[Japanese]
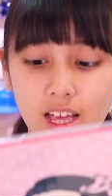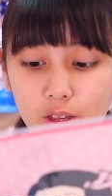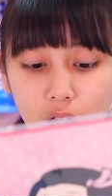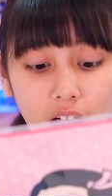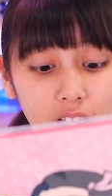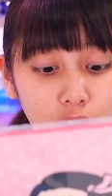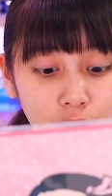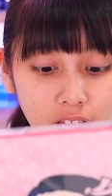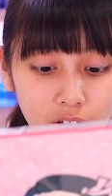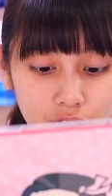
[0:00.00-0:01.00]
えっと、
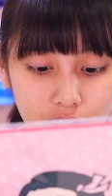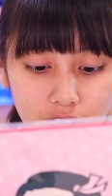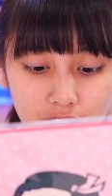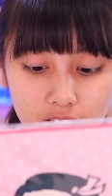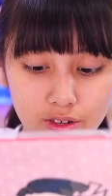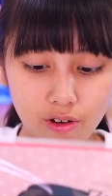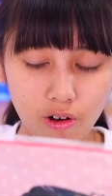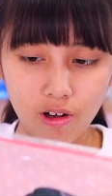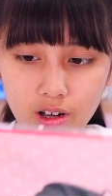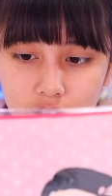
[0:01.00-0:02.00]
ハンドタオル、禰豆
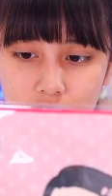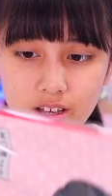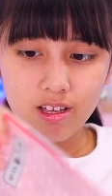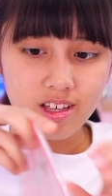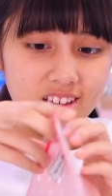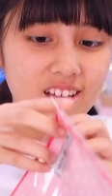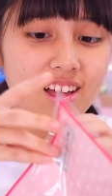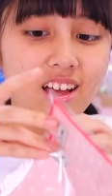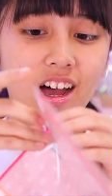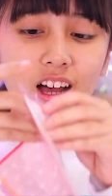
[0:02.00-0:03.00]
子。
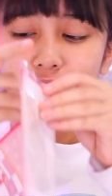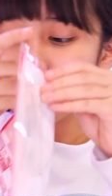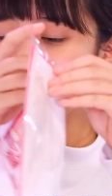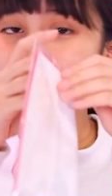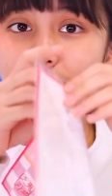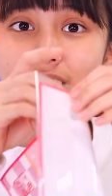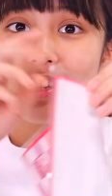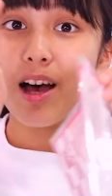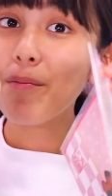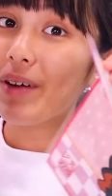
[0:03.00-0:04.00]
ハンドタオルは
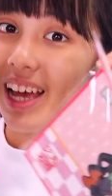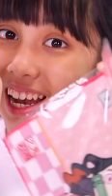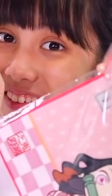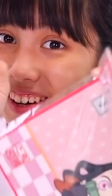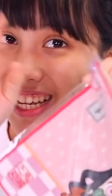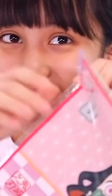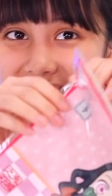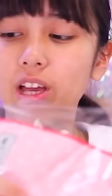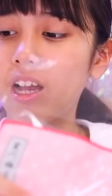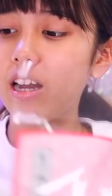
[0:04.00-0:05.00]
さんまいありま
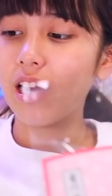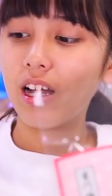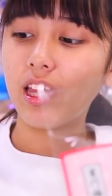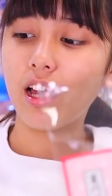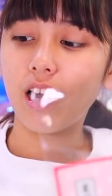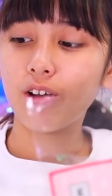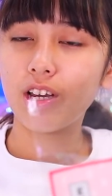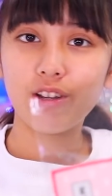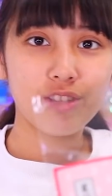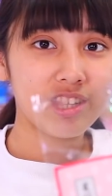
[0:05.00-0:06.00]
す。絵柄がね、
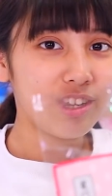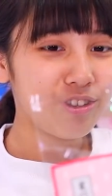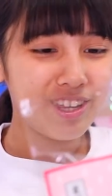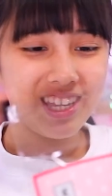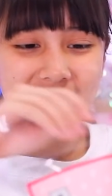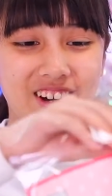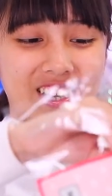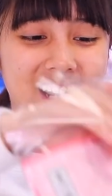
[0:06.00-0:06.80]
アクリルスタンドに似てる